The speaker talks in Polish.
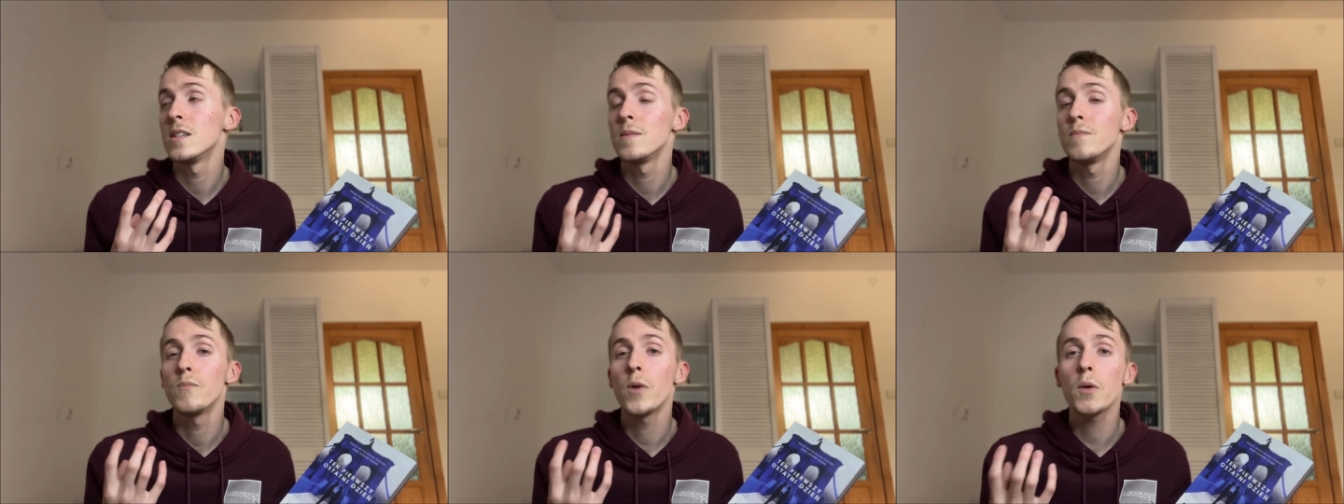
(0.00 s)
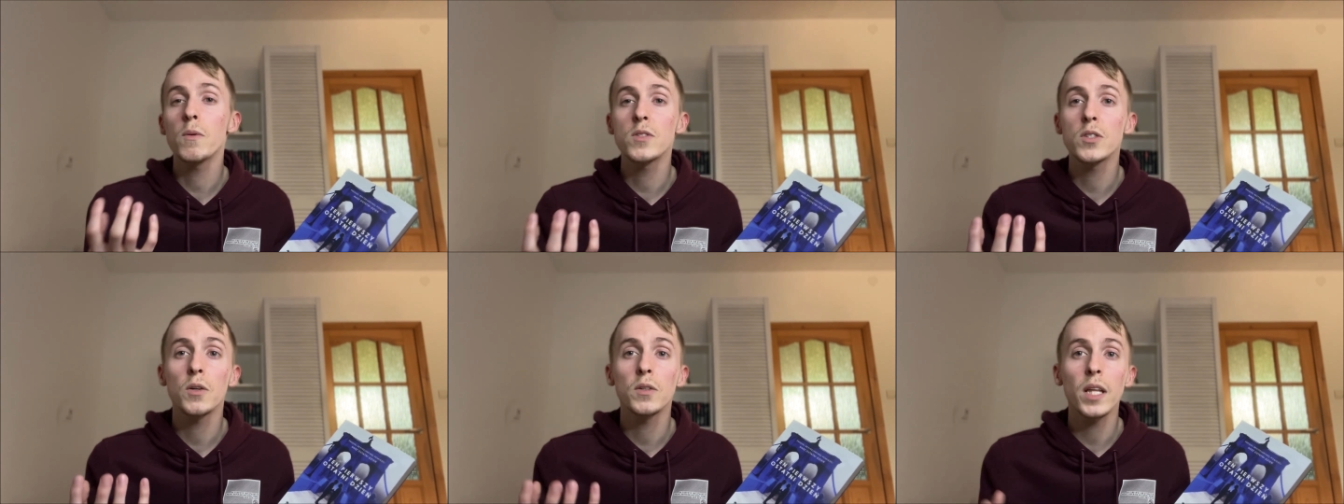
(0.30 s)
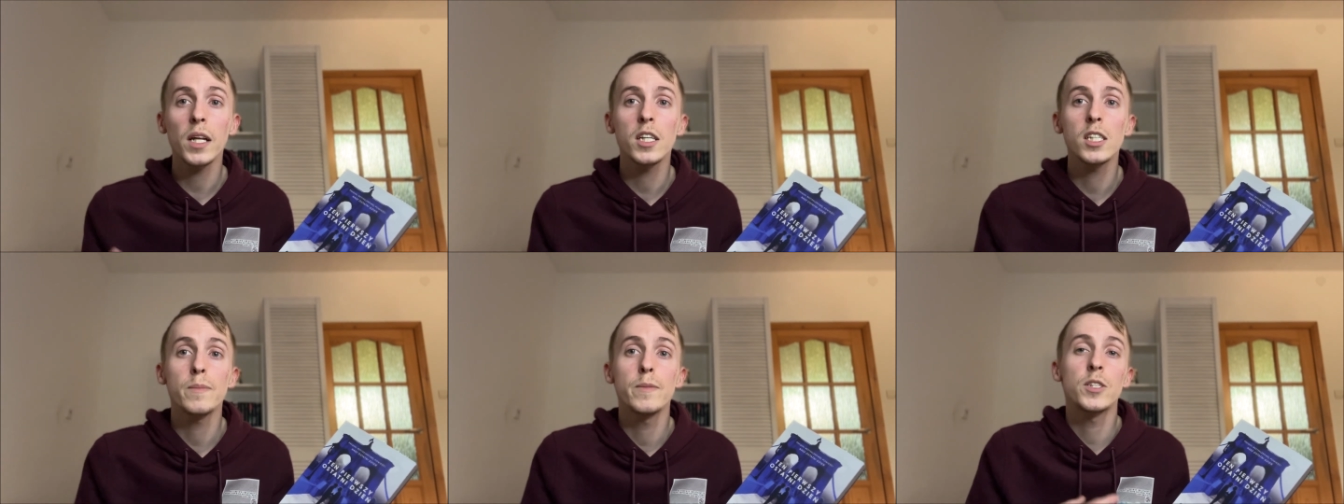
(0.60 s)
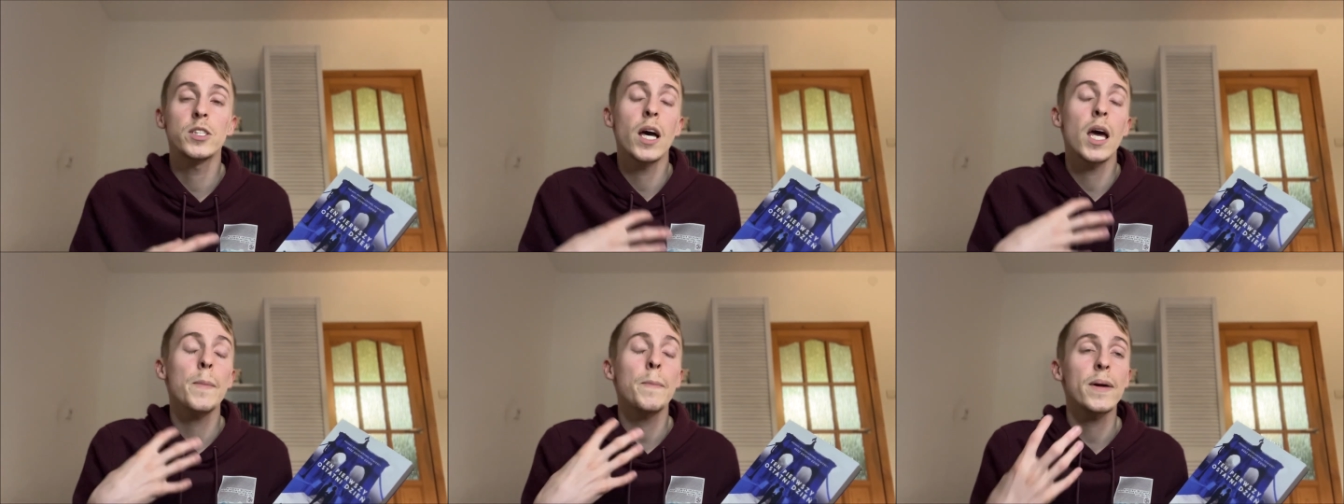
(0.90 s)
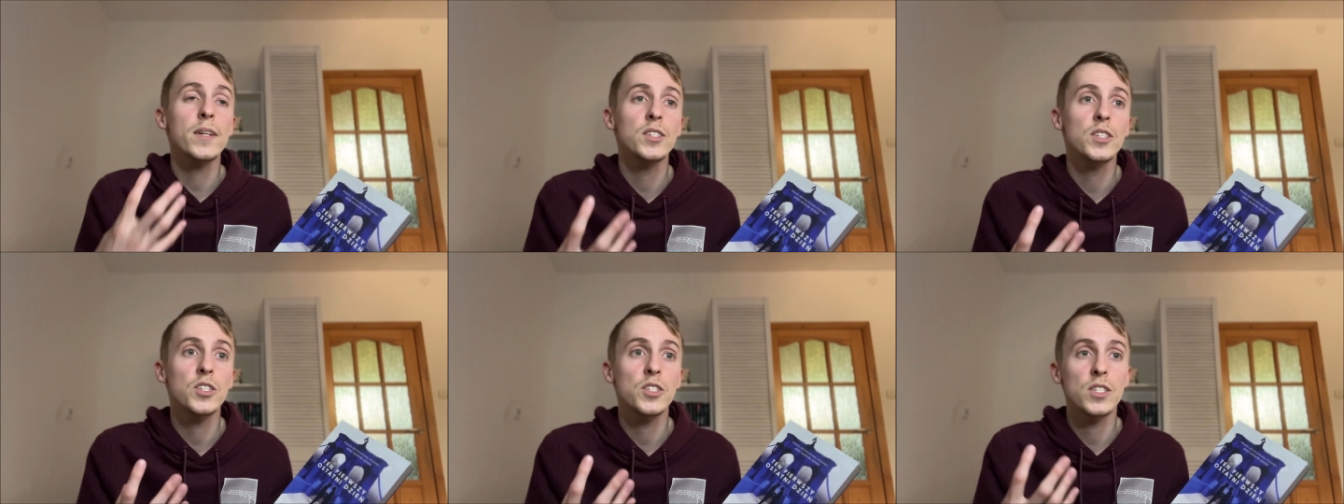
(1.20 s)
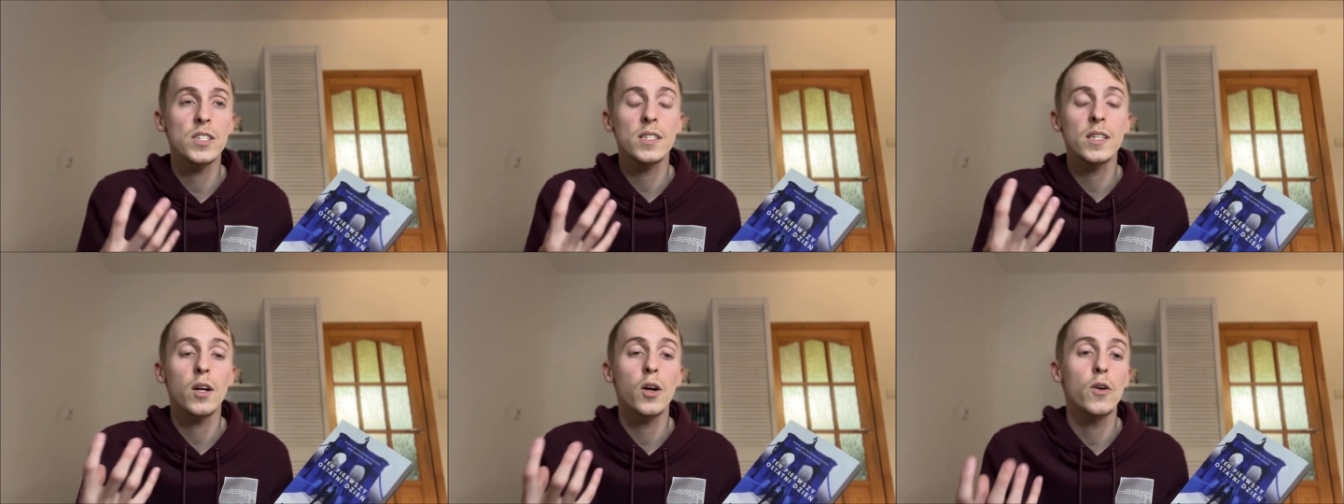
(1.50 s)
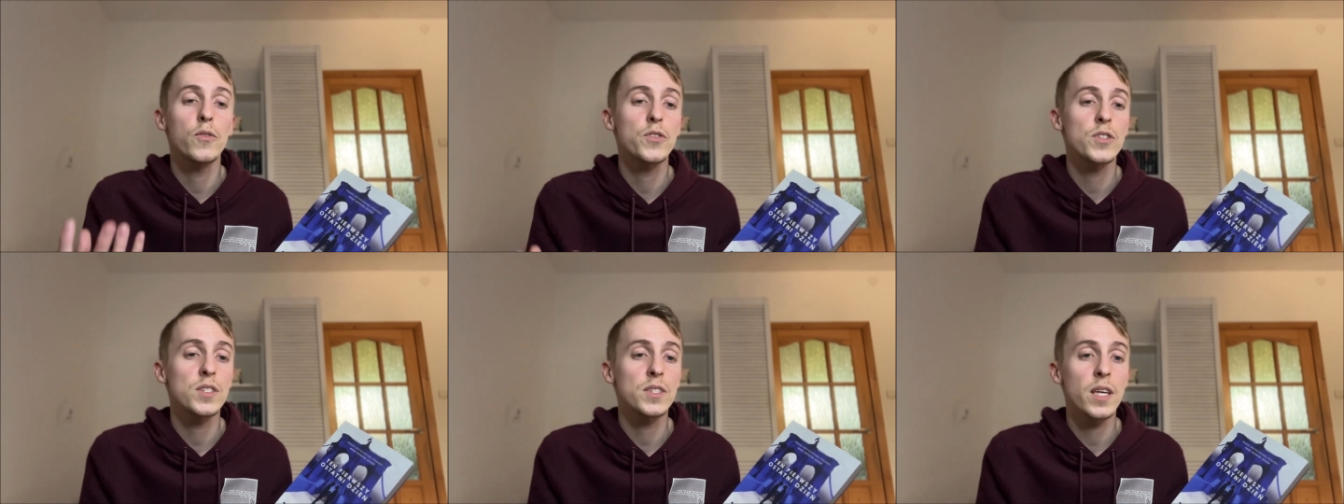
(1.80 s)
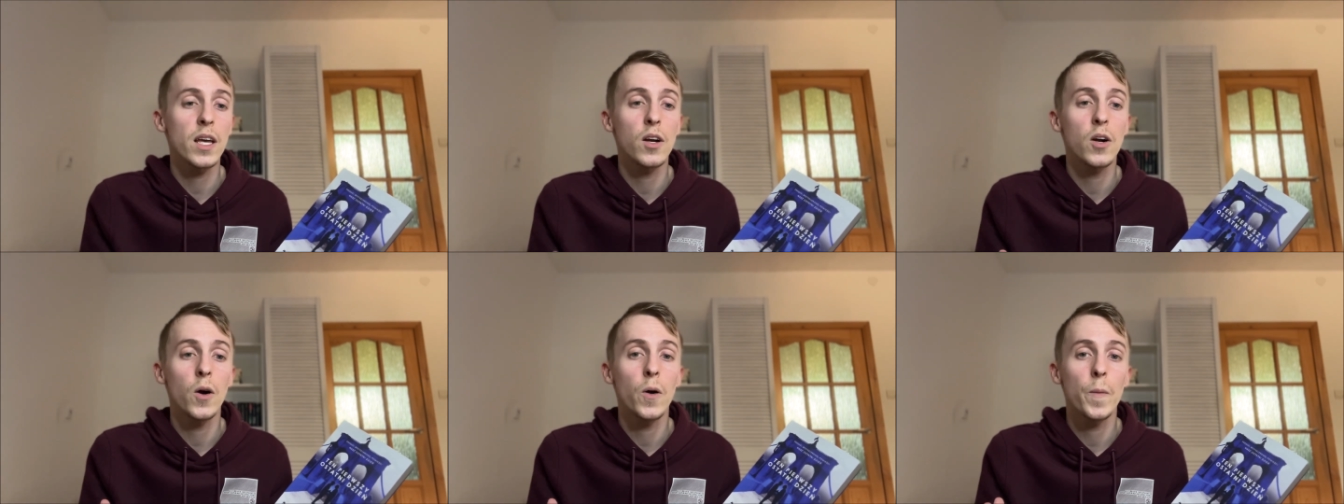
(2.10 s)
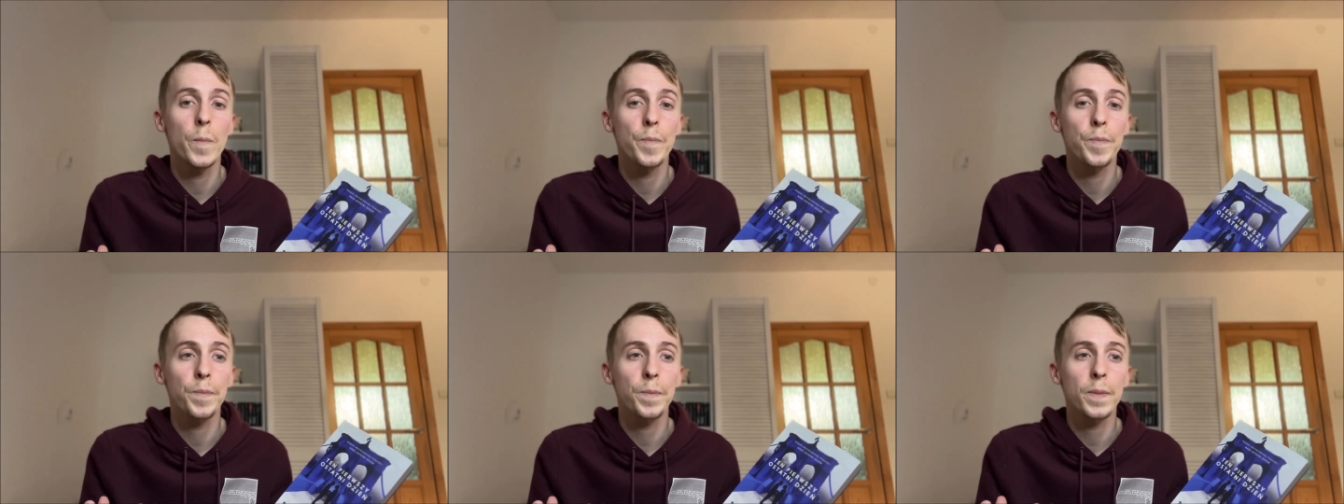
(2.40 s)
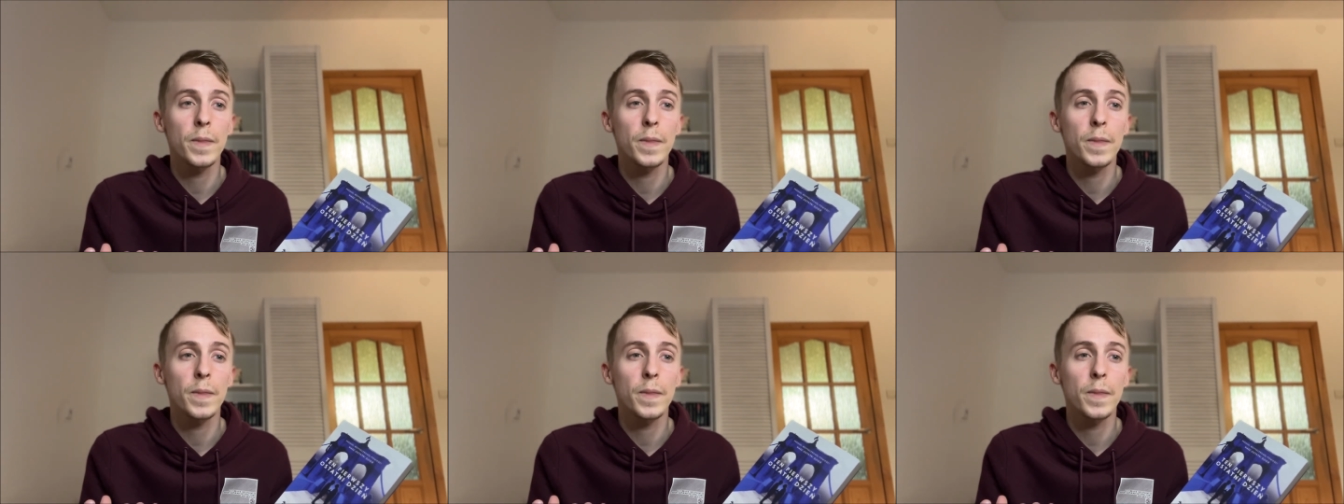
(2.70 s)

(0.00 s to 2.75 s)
yy, morał z tego taki, żeby czerpać też z tego wszystkiego,